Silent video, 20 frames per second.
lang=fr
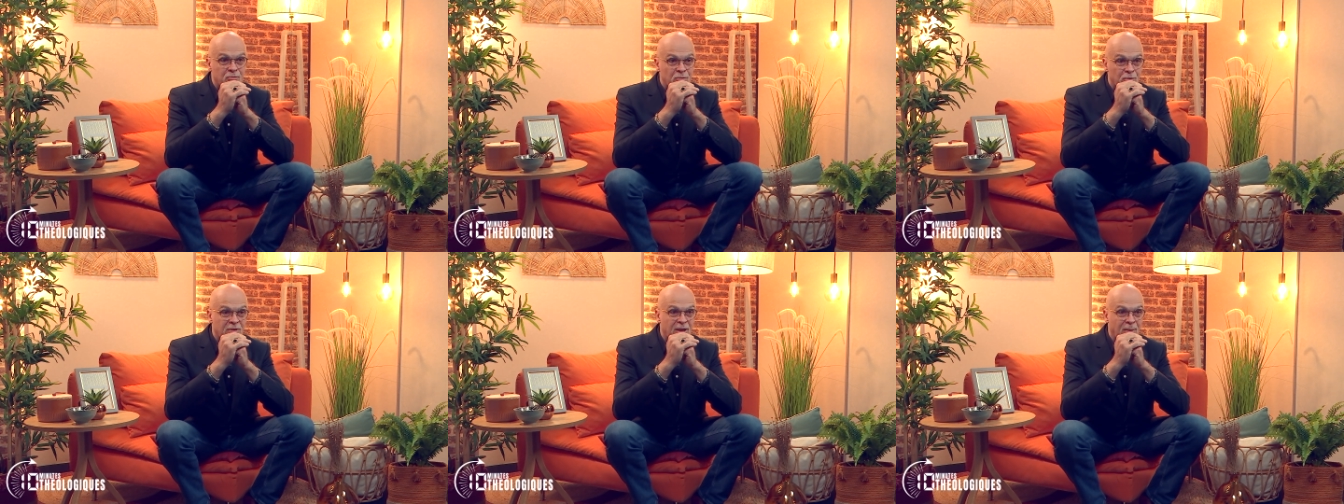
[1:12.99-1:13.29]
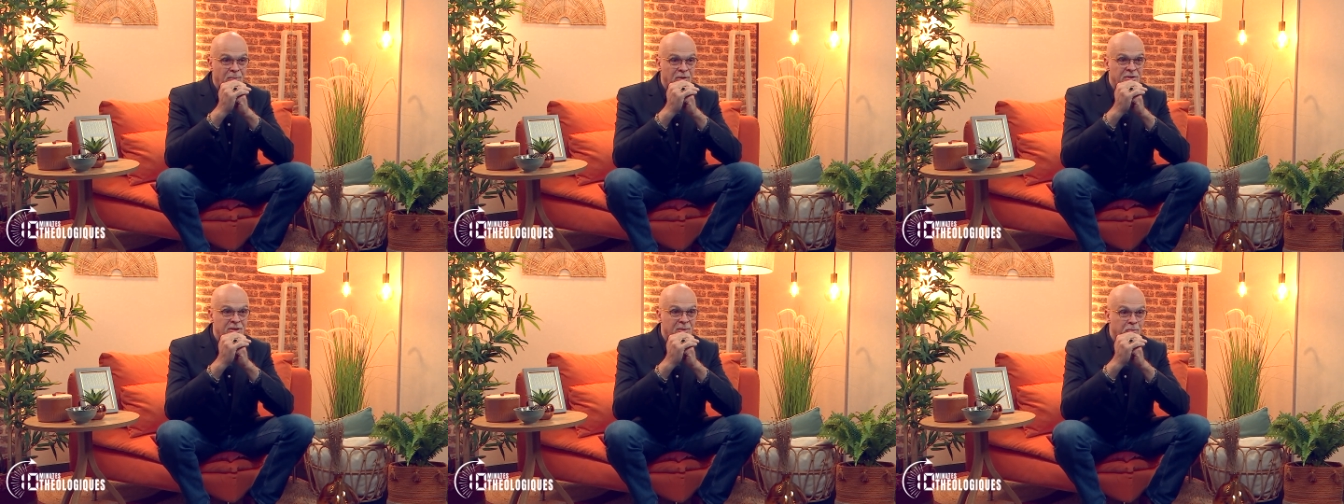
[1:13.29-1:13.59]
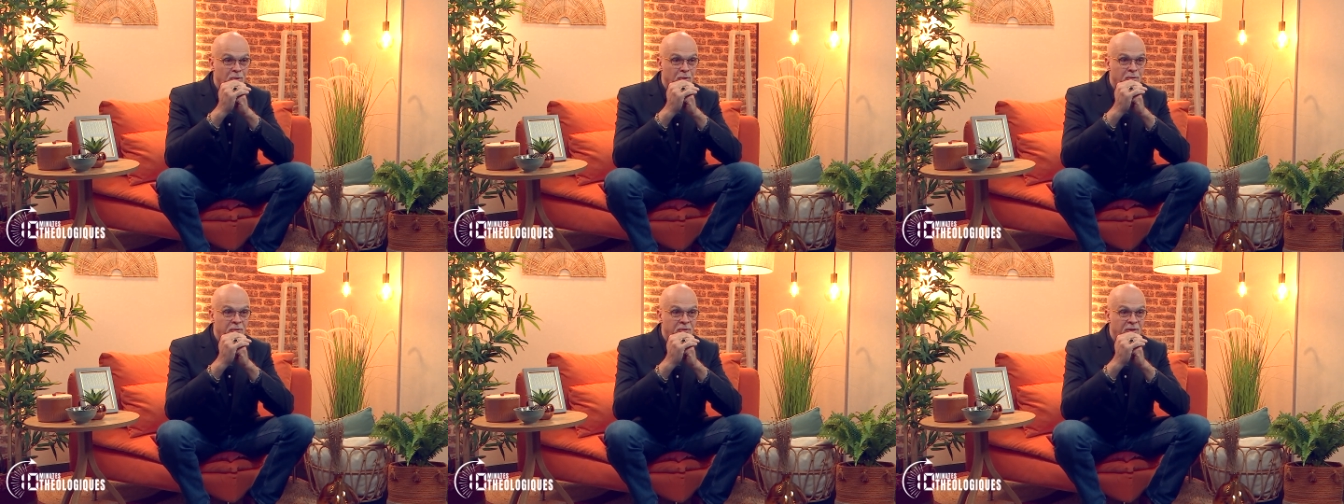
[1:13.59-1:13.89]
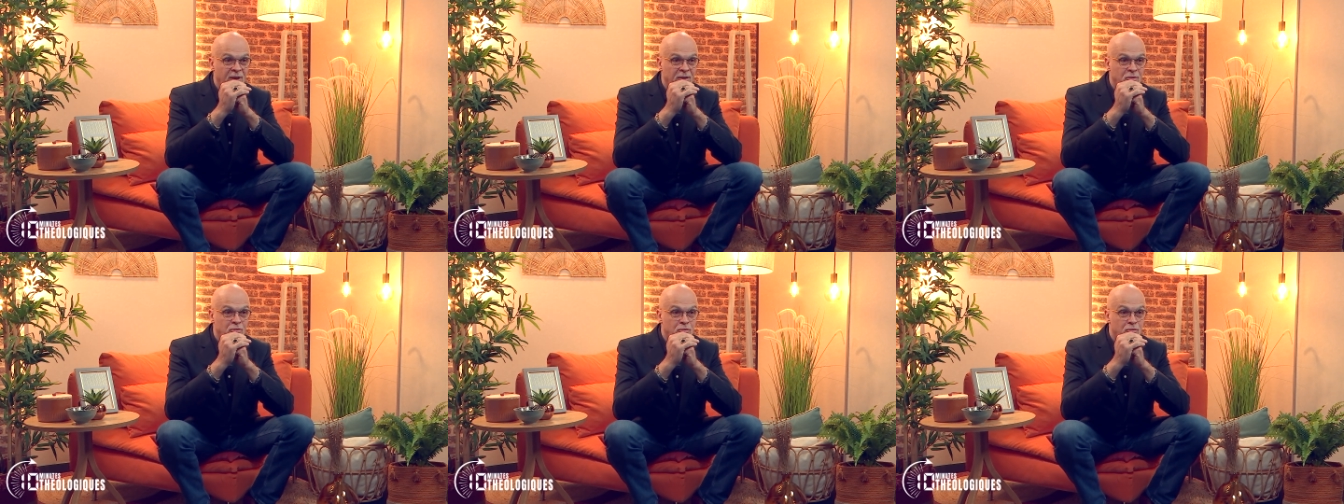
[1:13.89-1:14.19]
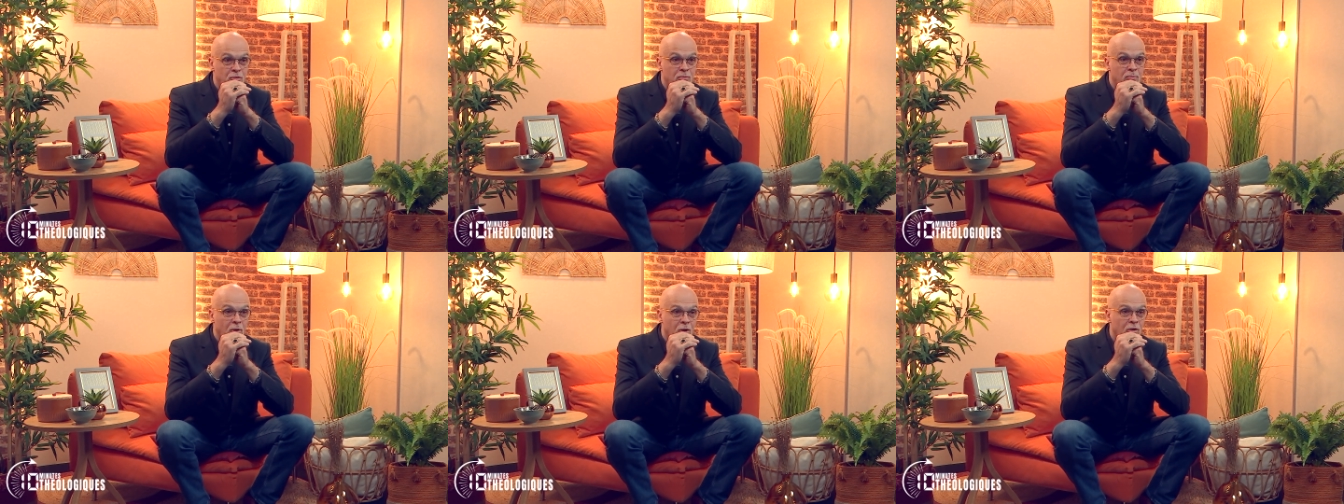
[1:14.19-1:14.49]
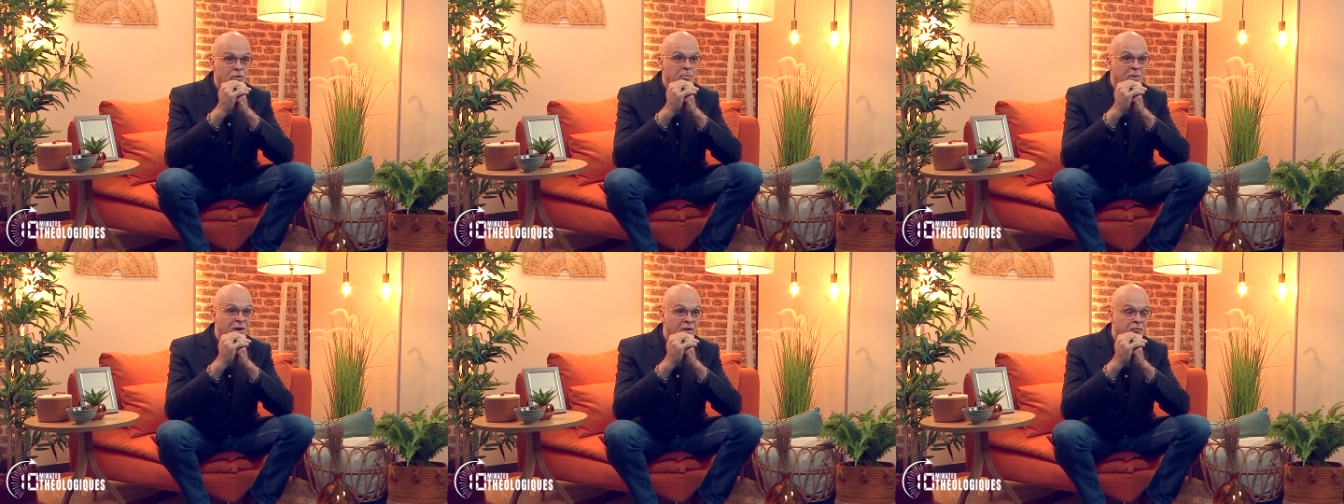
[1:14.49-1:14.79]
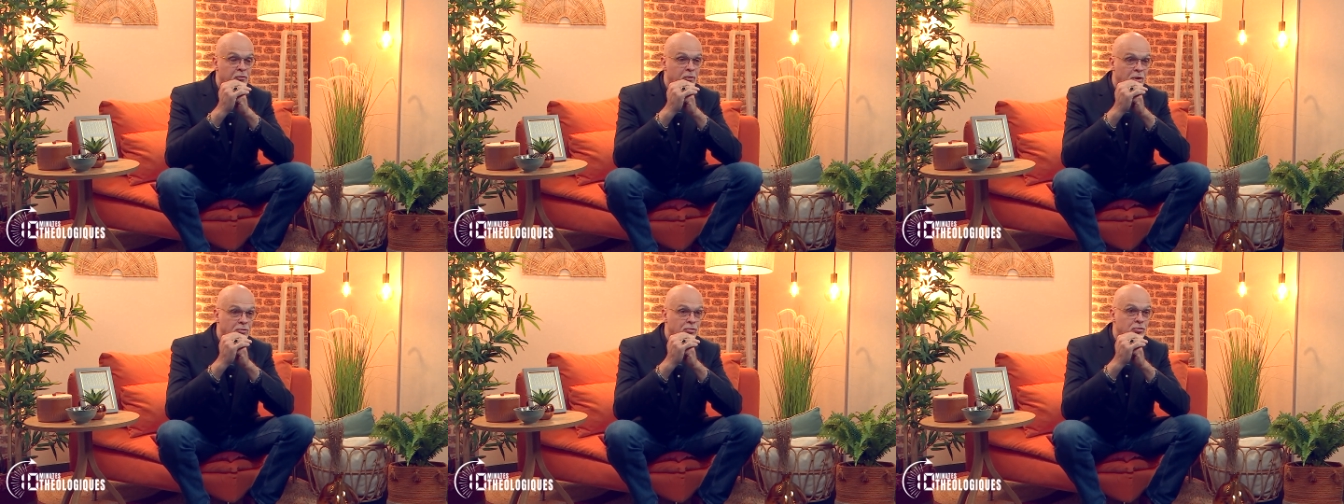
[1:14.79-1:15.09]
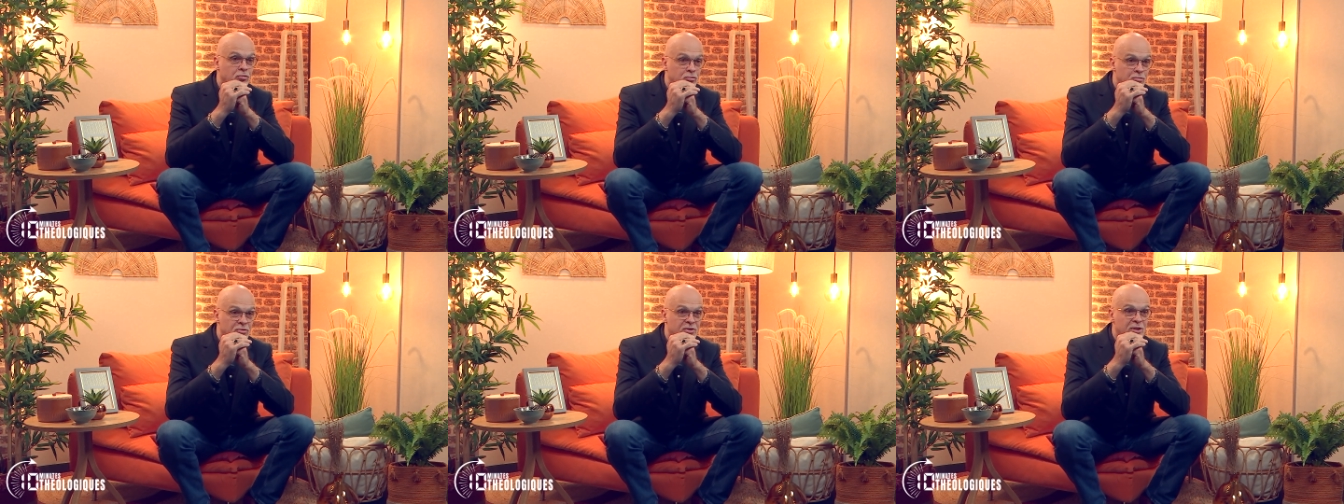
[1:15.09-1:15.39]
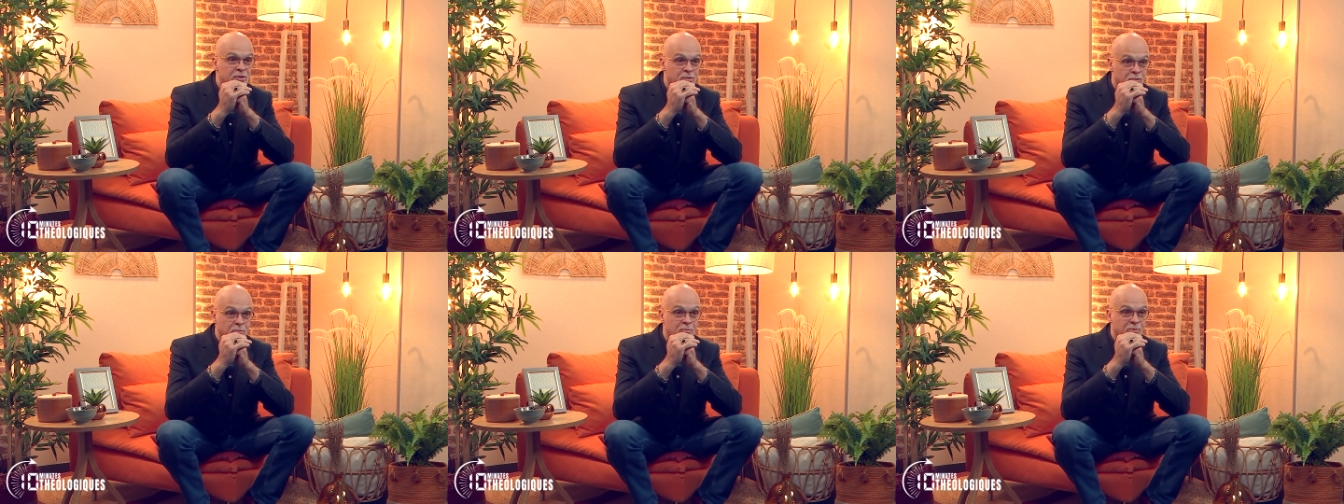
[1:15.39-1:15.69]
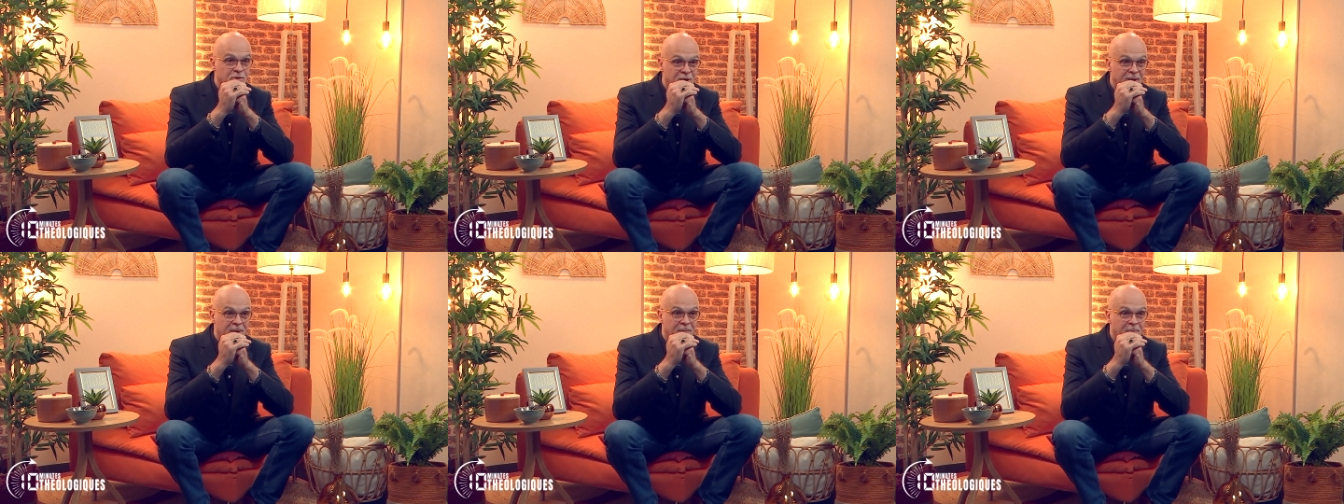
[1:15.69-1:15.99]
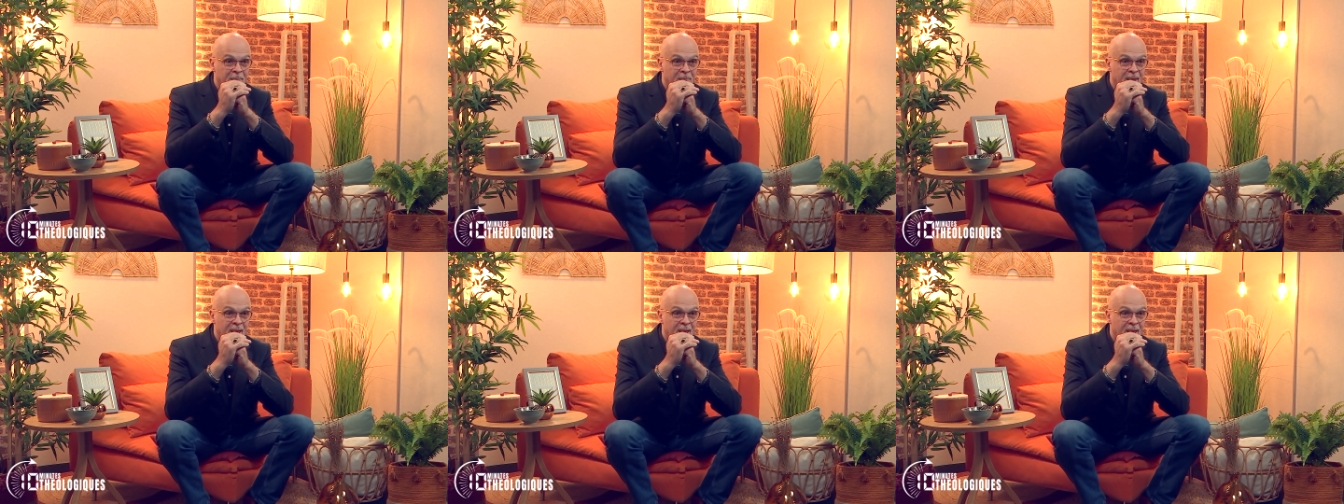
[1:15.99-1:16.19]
notamment des prophètes, se moquent parfois de tous ces objets.